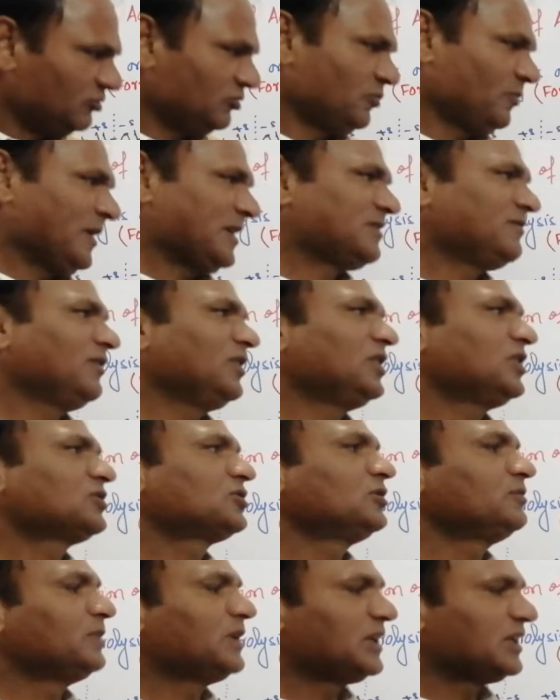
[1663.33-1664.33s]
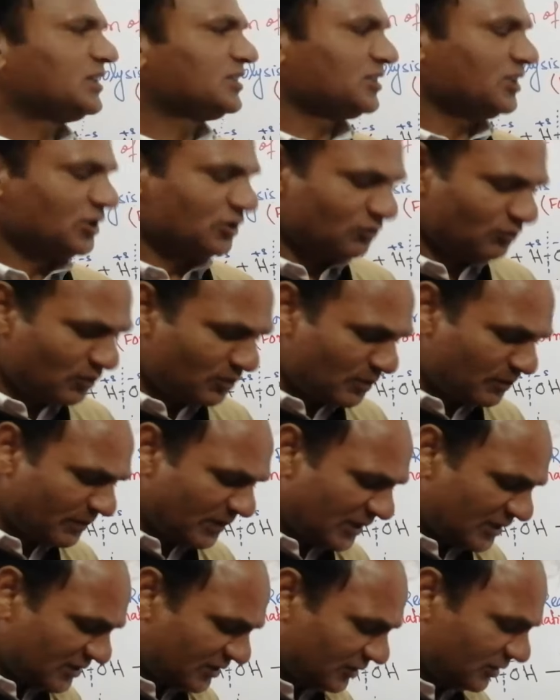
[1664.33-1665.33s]
स्पेसिफिक रिएक्शन बनाना चाहें तो वो भी
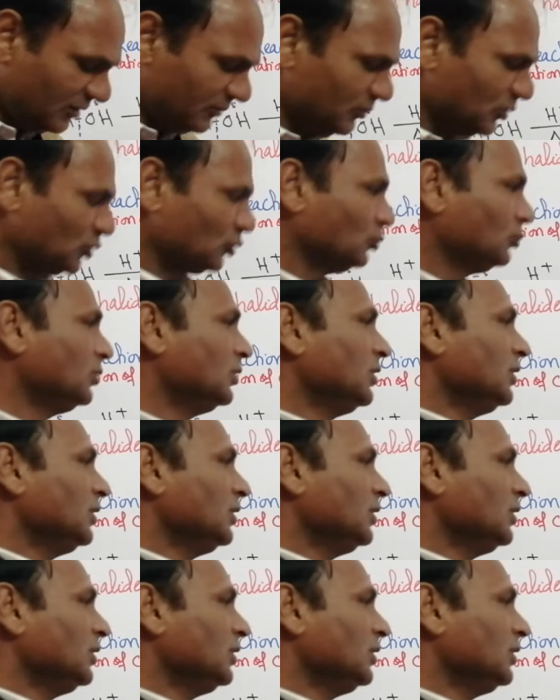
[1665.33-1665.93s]
बना सकते हैं बच्चों